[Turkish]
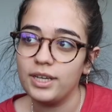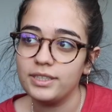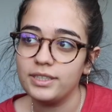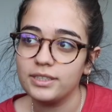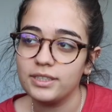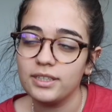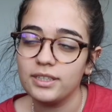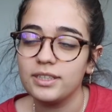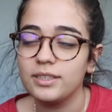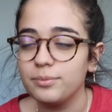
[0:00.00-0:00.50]

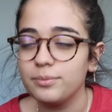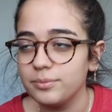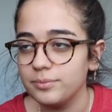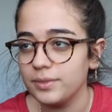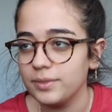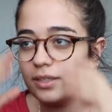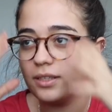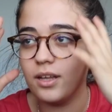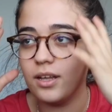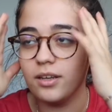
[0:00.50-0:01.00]
gerçekten
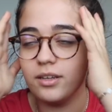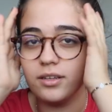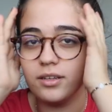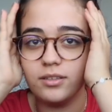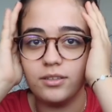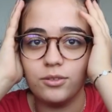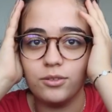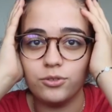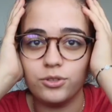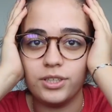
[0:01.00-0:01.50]
tipimden de
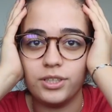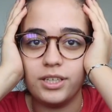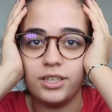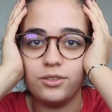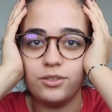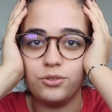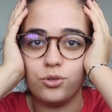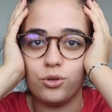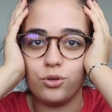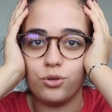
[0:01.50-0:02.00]
anladığınız
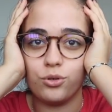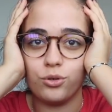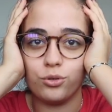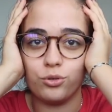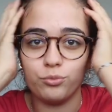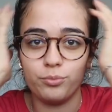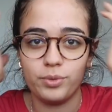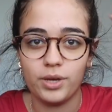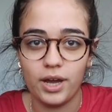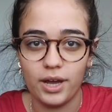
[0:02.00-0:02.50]
üzere çok
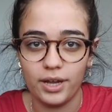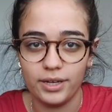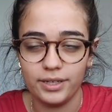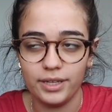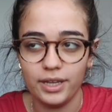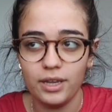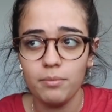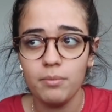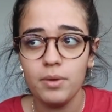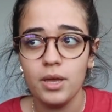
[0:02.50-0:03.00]
kötü bir
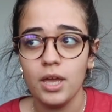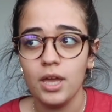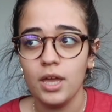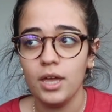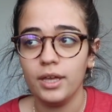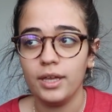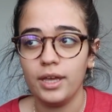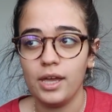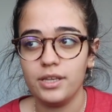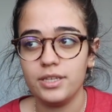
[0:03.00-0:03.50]
haldeyim.
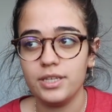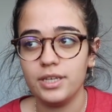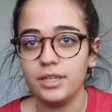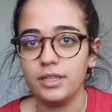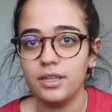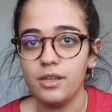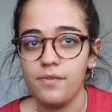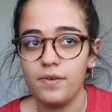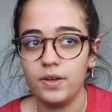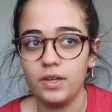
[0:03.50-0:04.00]
Gece
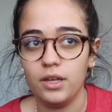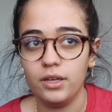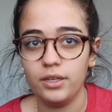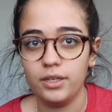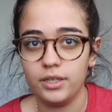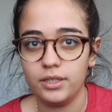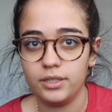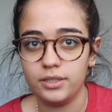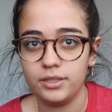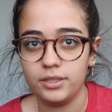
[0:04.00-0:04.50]
2'de
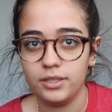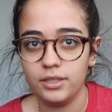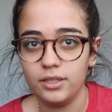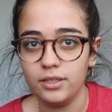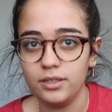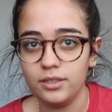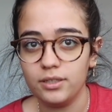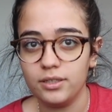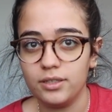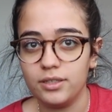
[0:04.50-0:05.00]
falan
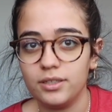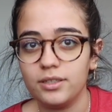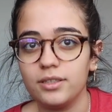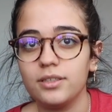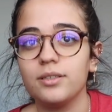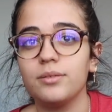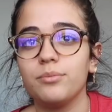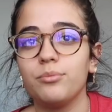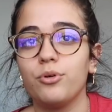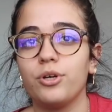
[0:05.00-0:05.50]
gitti
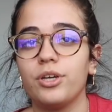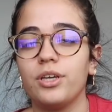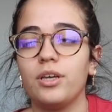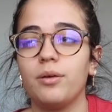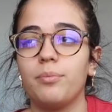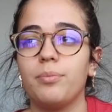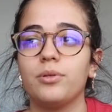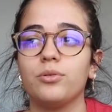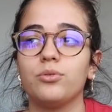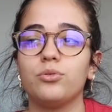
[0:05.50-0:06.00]
e, boya
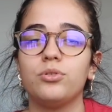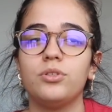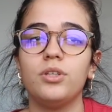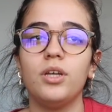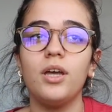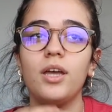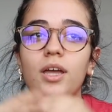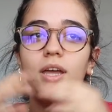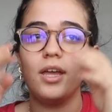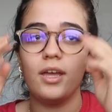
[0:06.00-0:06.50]
yapan
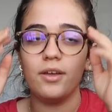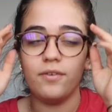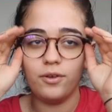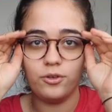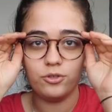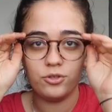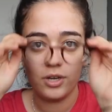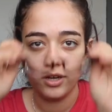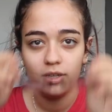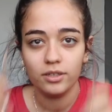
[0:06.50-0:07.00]
usta.
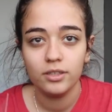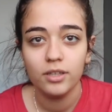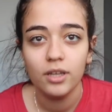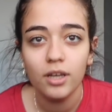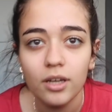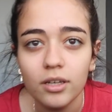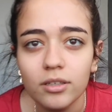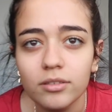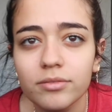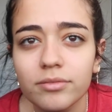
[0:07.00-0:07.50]
Ve şu
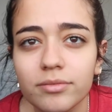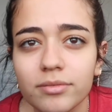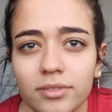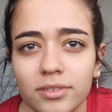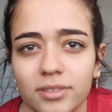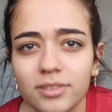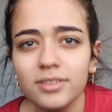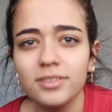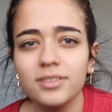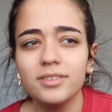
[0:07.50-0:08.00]
anda
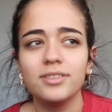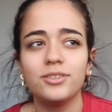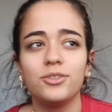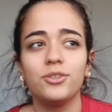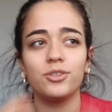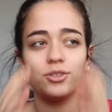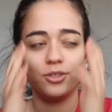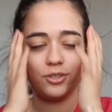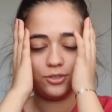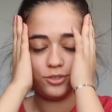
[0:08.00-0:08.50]
e,
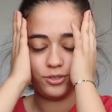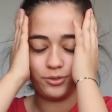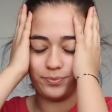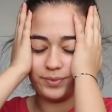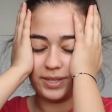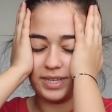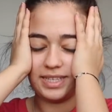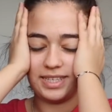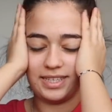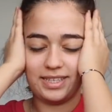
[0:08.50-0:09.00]
çok
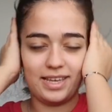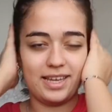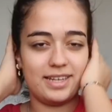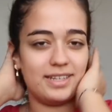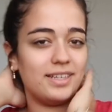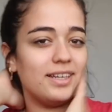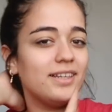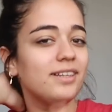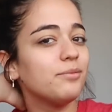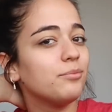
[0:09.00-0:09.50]
kötüyüm. Neyse
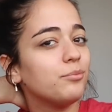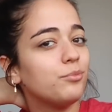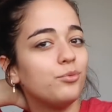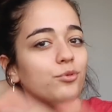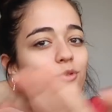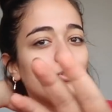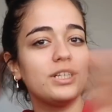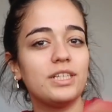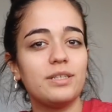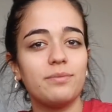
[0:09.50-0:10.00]
gerçekten
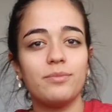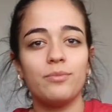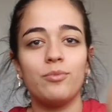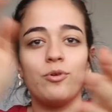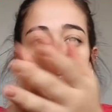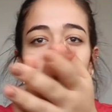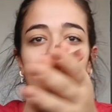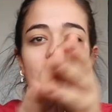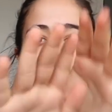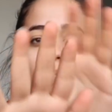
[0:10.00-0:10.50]
bu kısmı
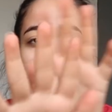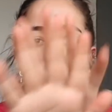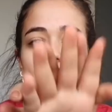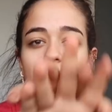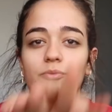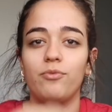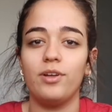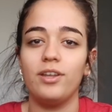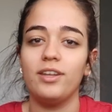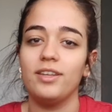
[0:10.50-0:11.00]
böyle
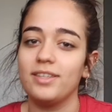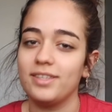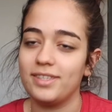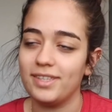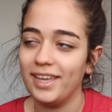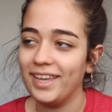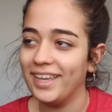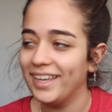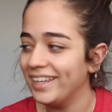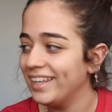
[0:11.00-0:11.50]
kapatıp falan
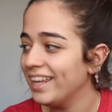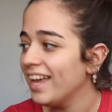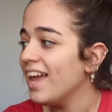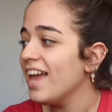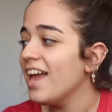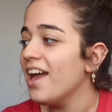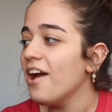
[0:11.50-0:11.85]
izleyin.